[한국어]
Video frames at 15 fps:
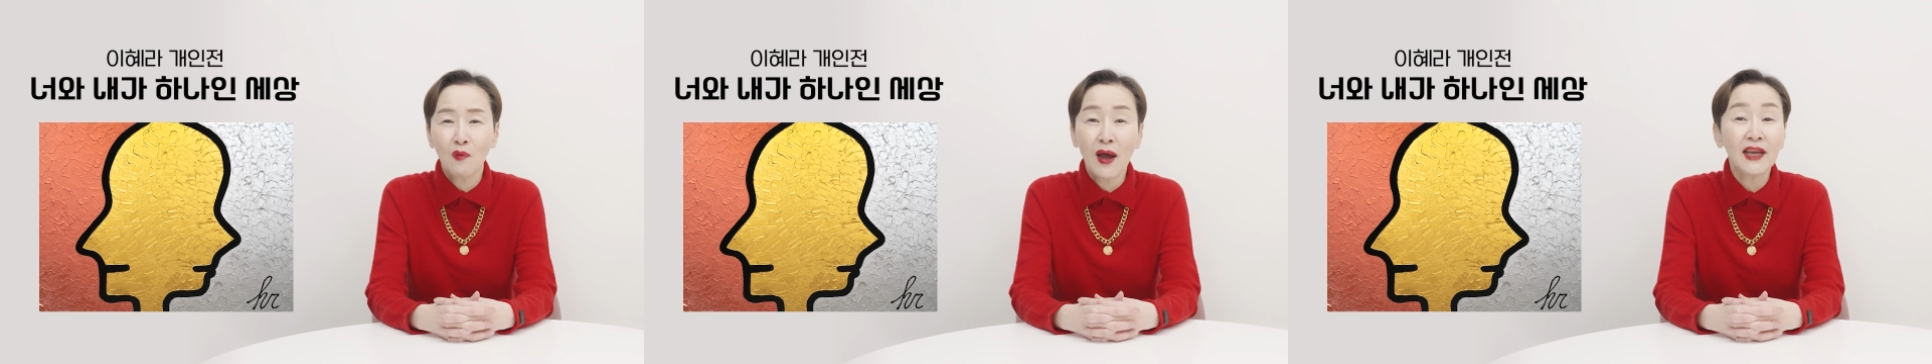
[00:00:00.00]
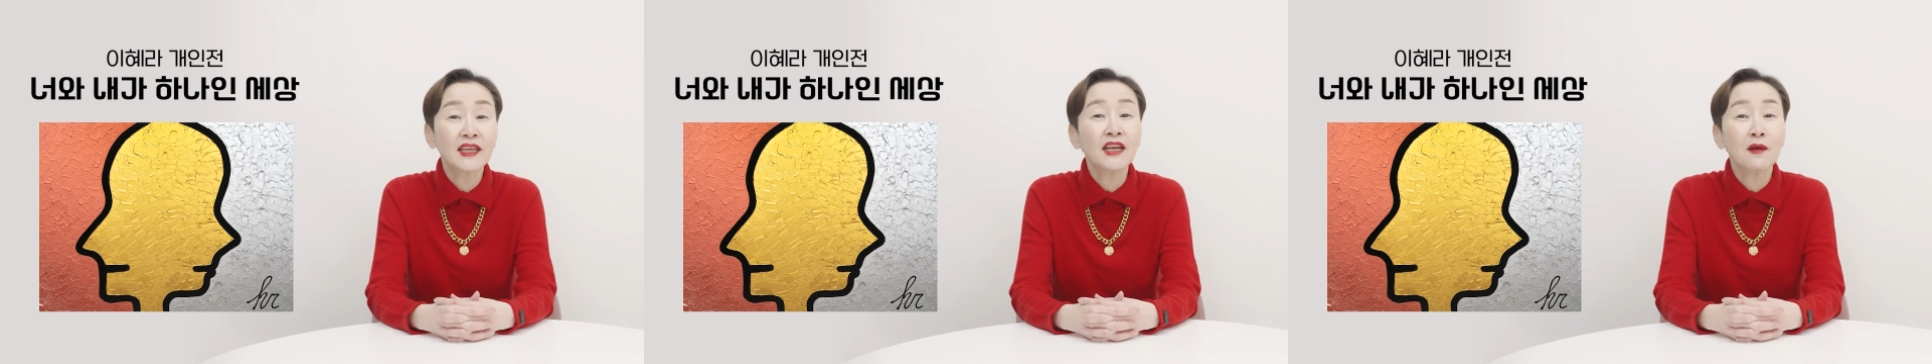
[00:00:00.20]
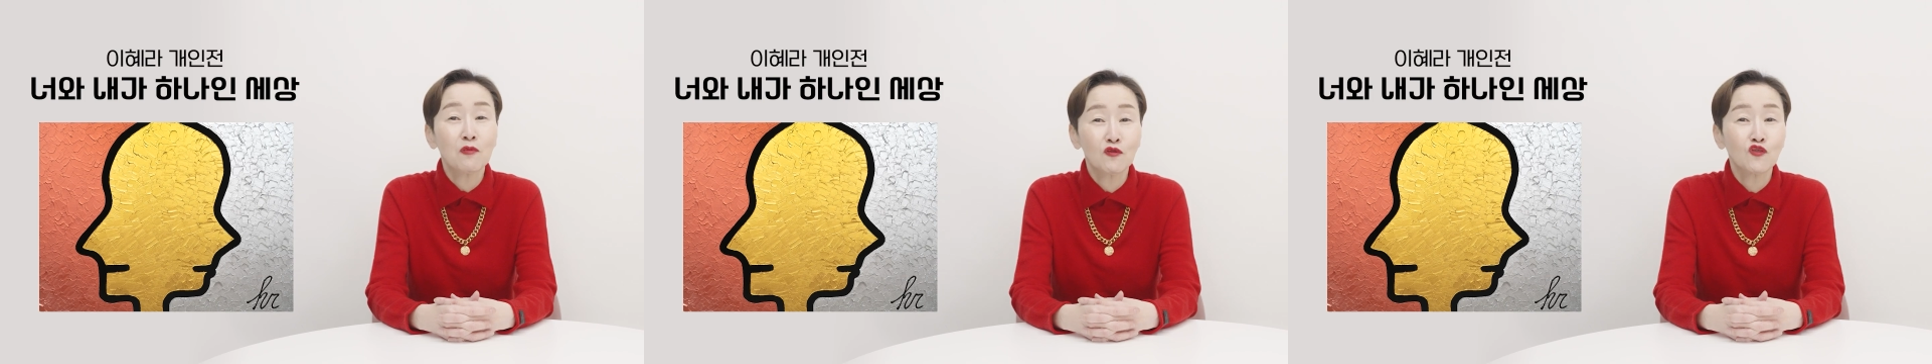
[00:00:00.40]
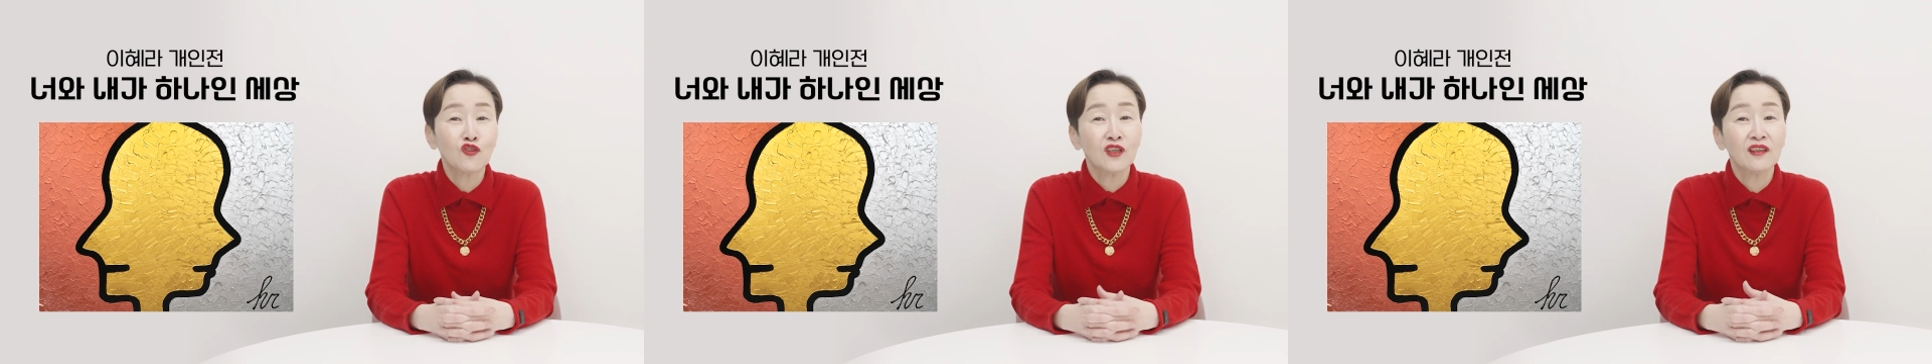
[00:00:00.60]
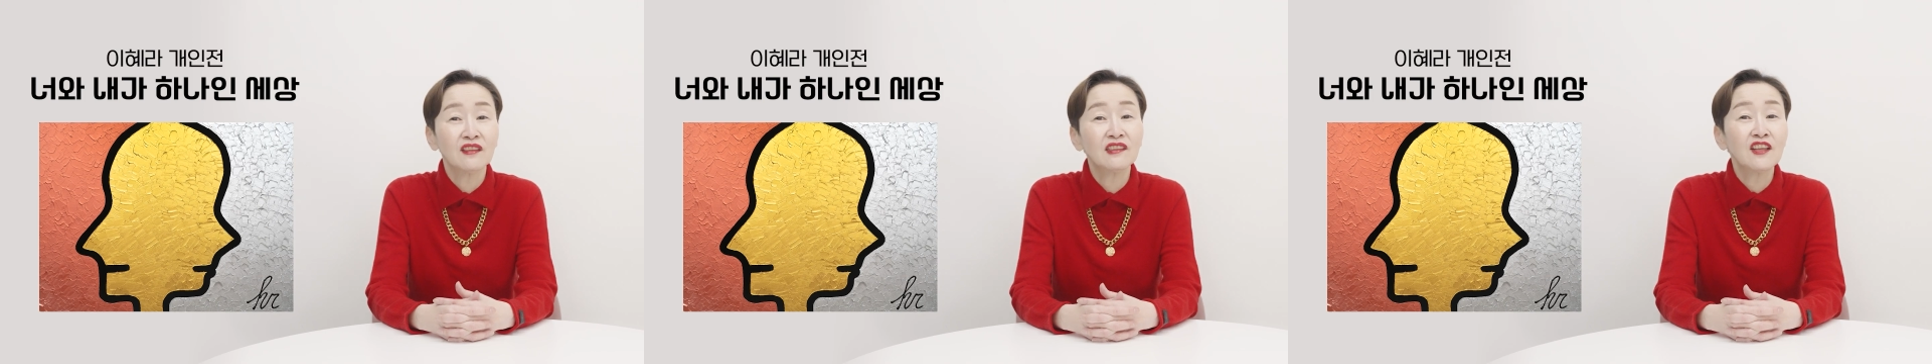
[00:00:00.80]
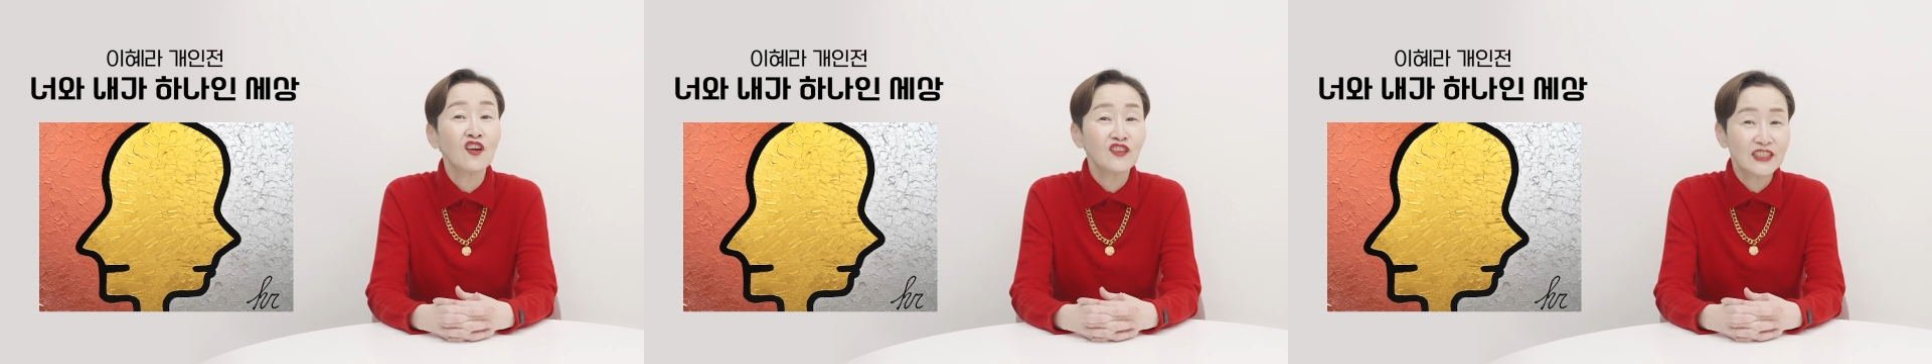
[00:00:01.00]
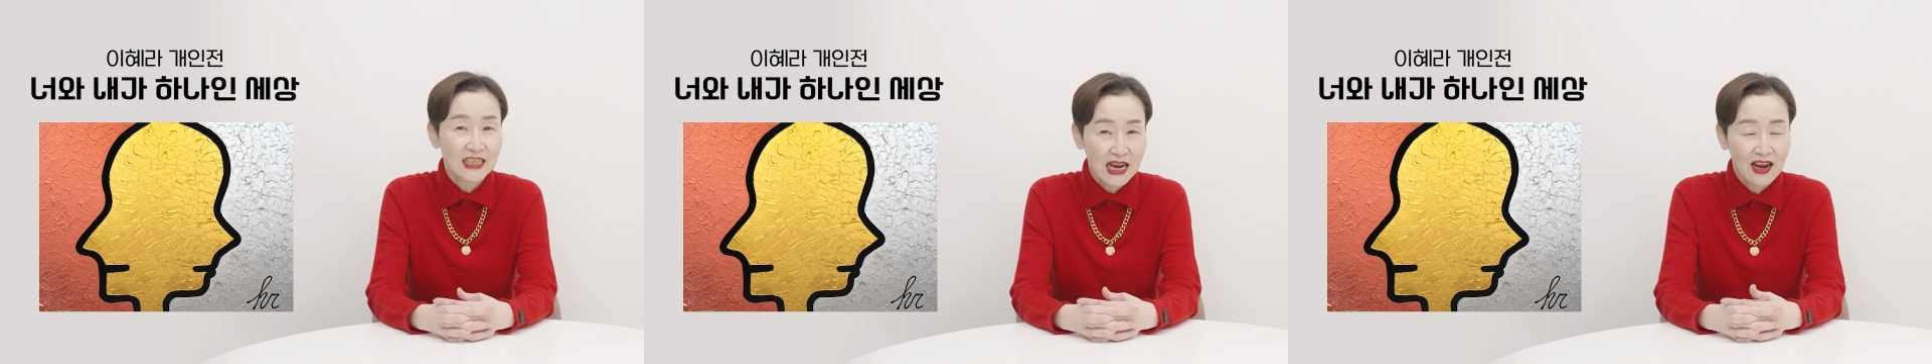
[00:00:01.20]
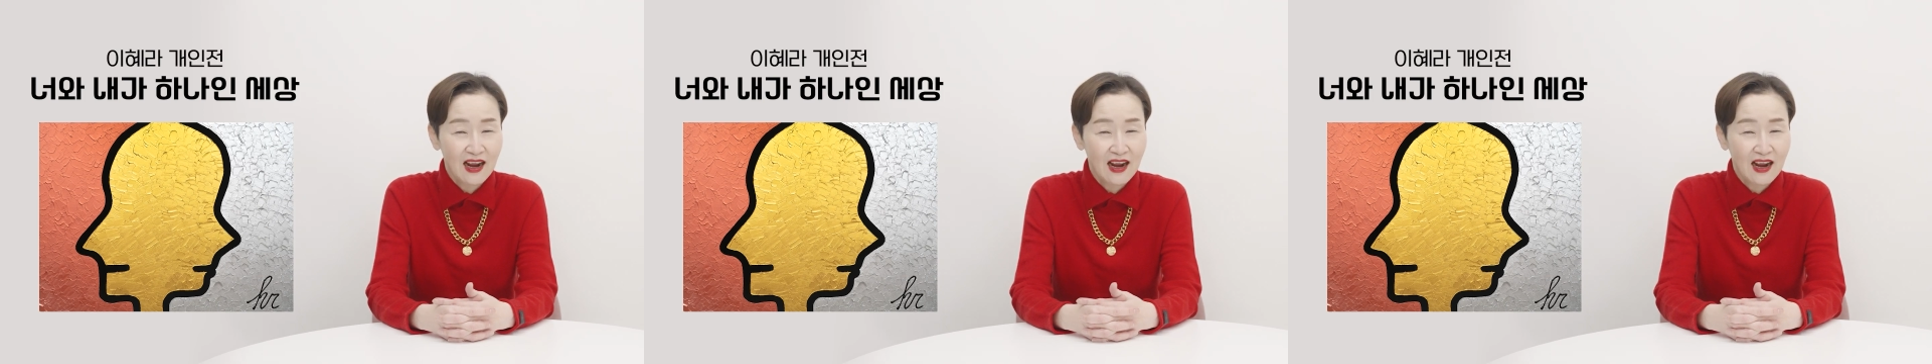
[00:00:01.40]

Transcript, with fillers: 확인해 볼 수 있는 현장